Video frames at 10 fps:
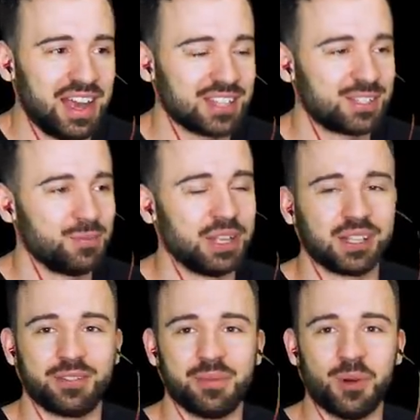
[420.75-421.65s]
особенно
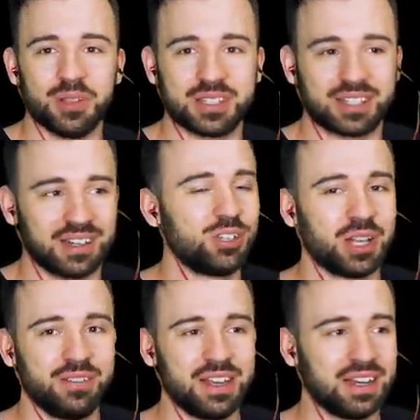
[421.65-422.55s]
от этого монстра,
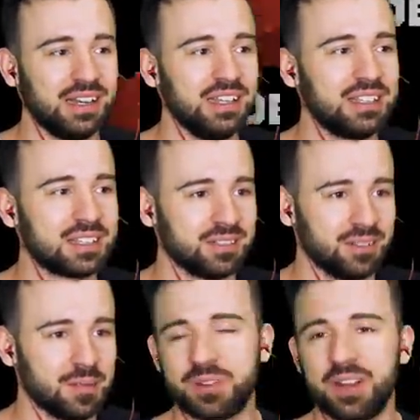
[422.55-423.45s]
человека
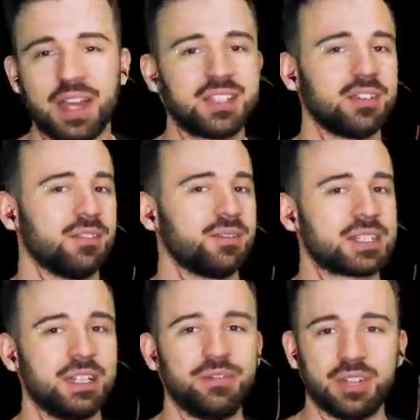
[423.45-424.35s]
лицевого. Проверяйте
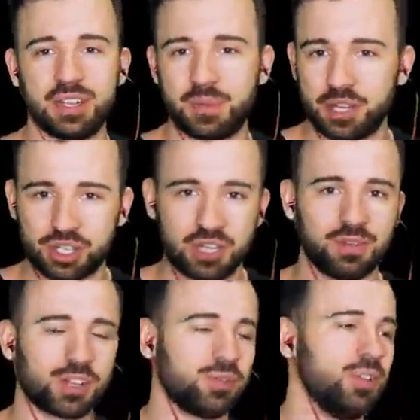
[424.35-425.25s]
сливные бачки
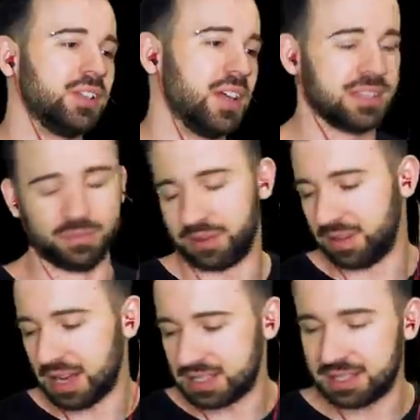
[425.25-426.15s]
вашего унитаза,
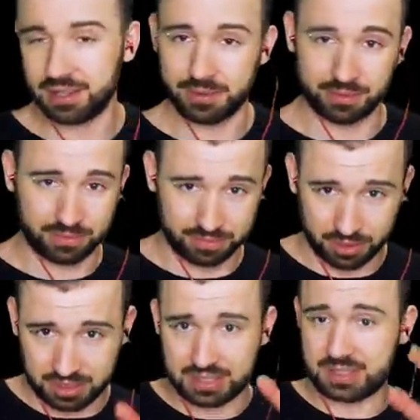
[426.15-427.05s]
проверяйте э,
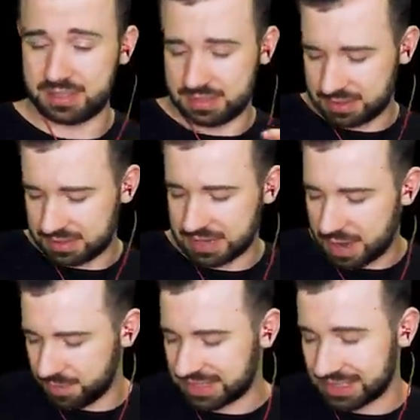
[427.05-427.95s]
вот
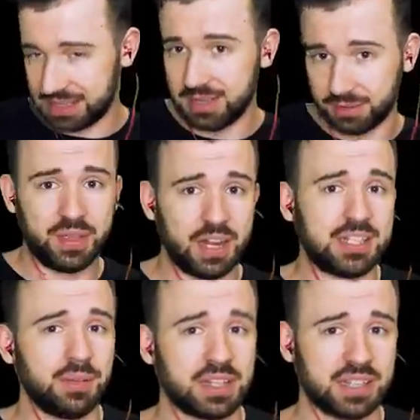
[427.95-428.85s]
сам слив перед
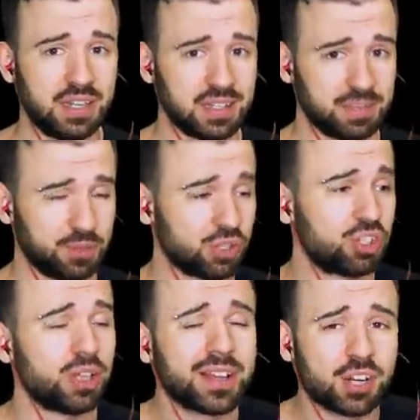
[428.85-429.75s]
тем, как садитесь. Потому
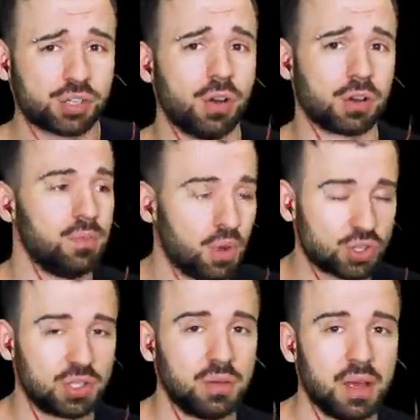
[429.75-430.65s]
что человек жор
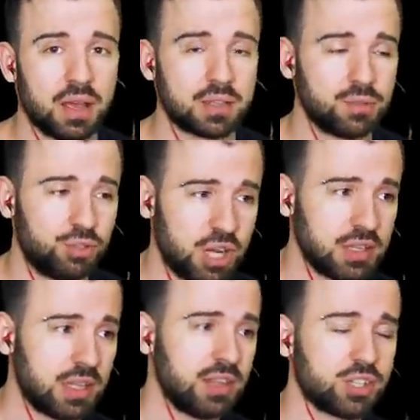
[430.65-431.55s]
может
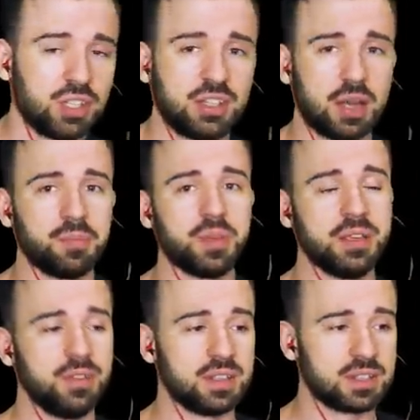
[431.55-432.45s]
случайно однажды там
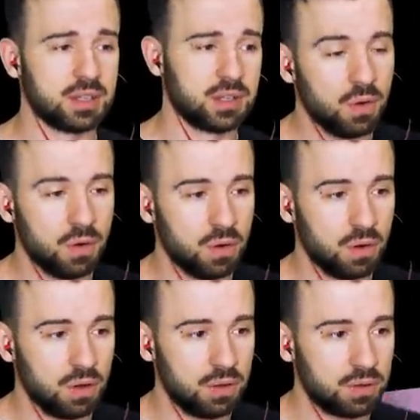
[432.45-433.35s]
появиться.
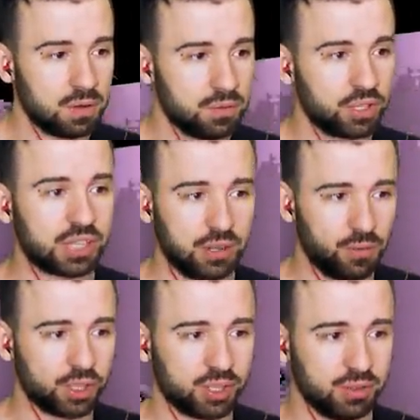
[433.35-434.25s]
О. Вот, а,
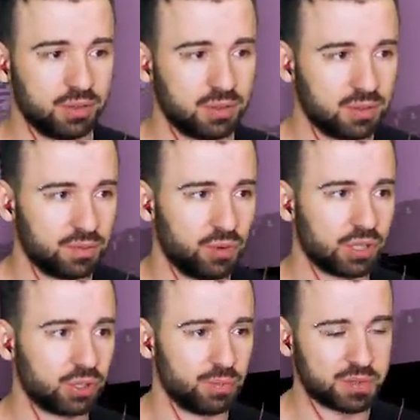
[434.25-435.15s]
вот он.
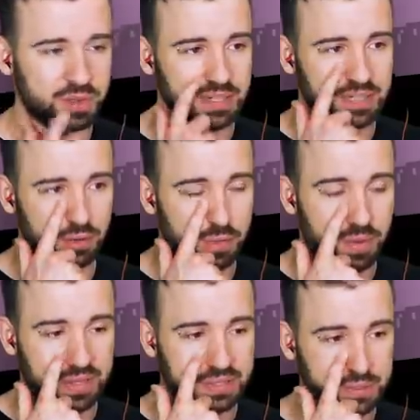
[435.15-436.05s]
Вот он, посмотрите, какая у него
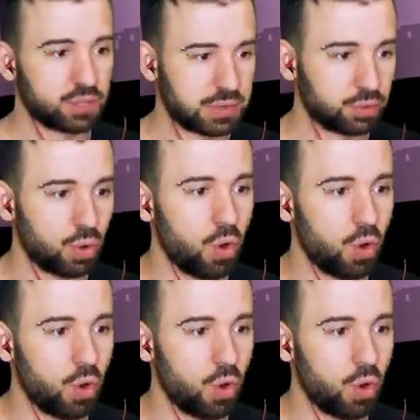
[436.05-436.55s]
пасть. Его зовут